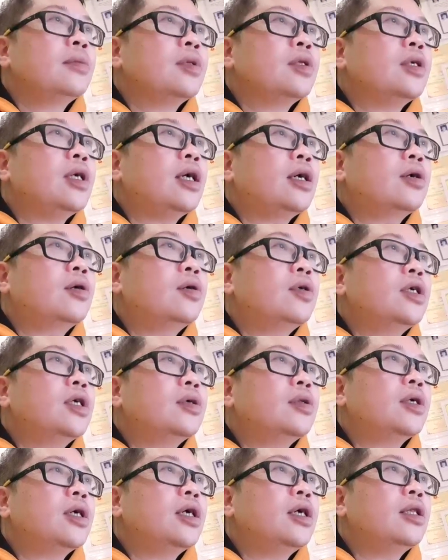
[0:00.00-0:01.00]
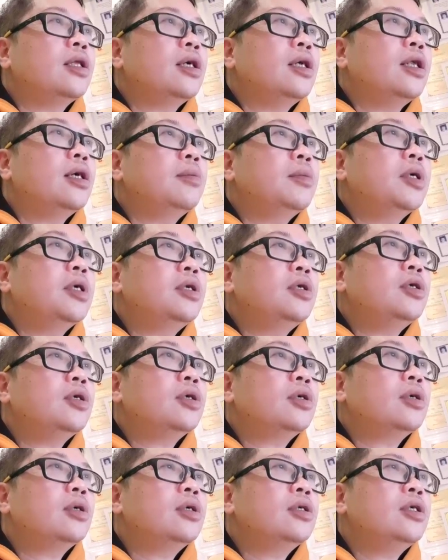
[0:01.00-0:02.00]
Dạ con chào thầy, thầy làm ơn
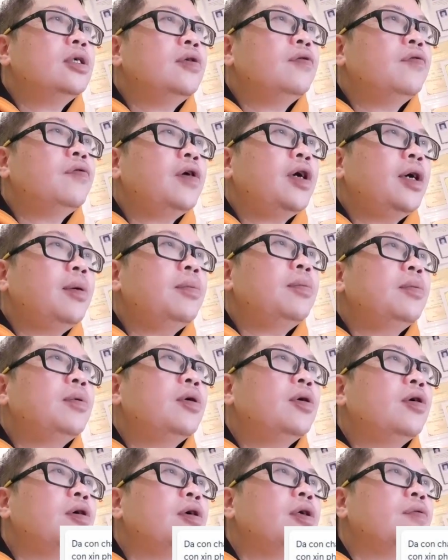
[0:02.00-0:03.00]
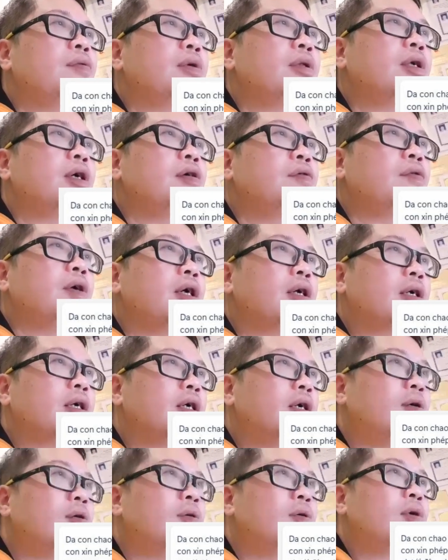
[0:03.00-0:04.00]
cho con xin phép hỏi thầy vài
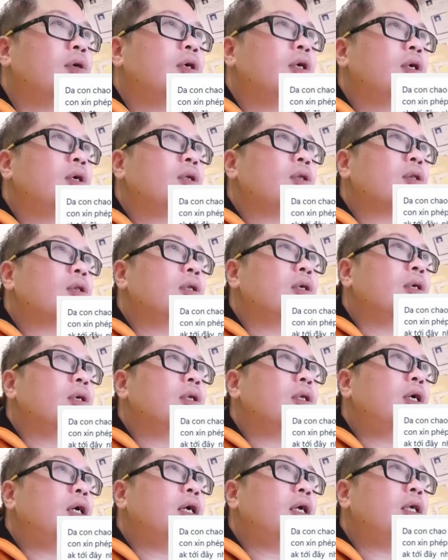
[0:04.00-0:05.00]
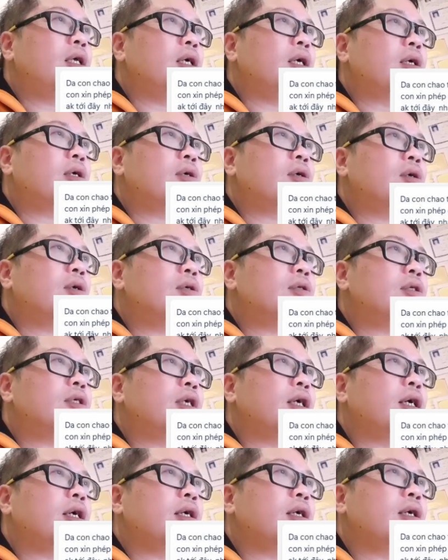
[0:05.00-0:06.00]
câu. Tới đây nhà con
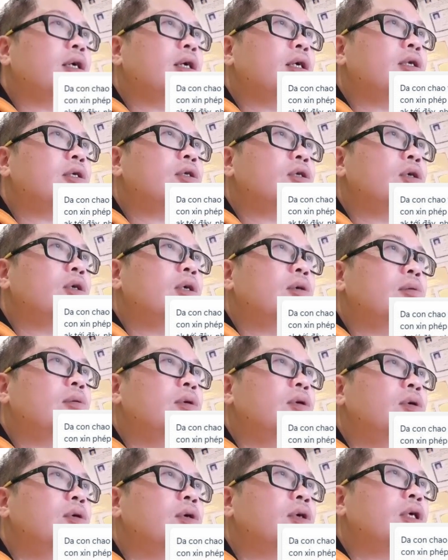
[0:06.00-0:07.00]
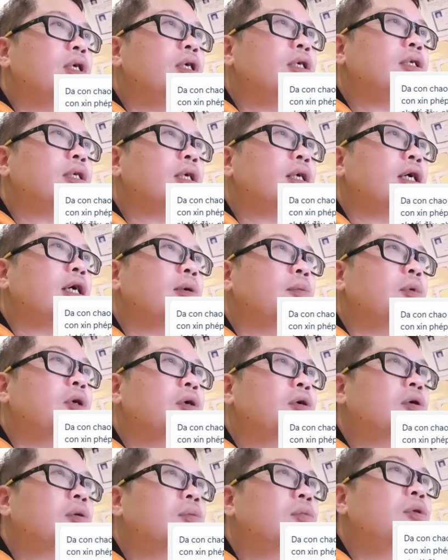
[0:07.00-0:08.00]
sang cát cho ông nội, khi sang Áo
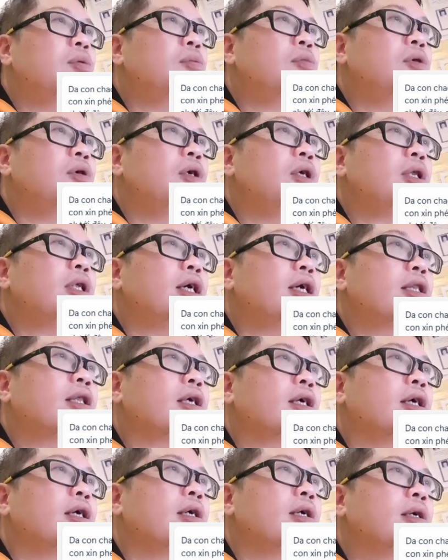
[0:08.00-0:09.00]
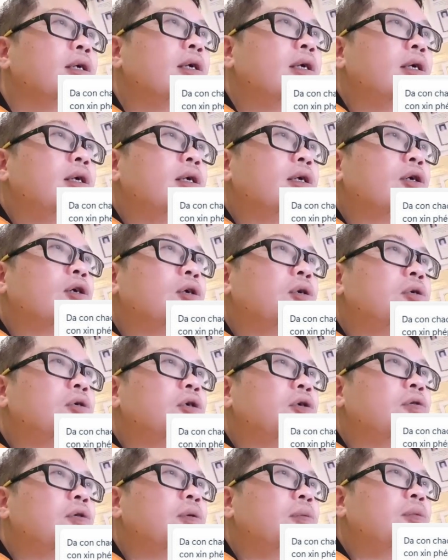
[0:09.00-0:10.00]
mới con muốn mua ít đá thạch anh con
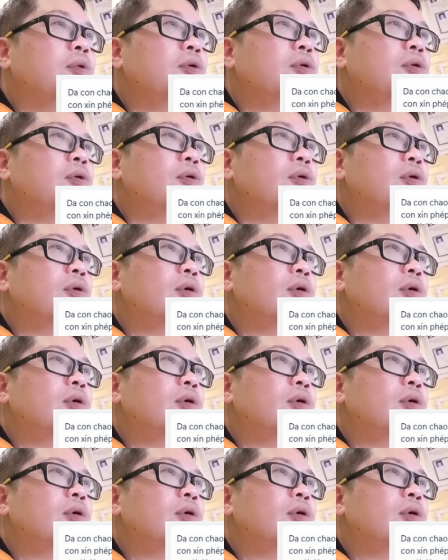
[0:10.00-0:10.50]
cho vào mộ.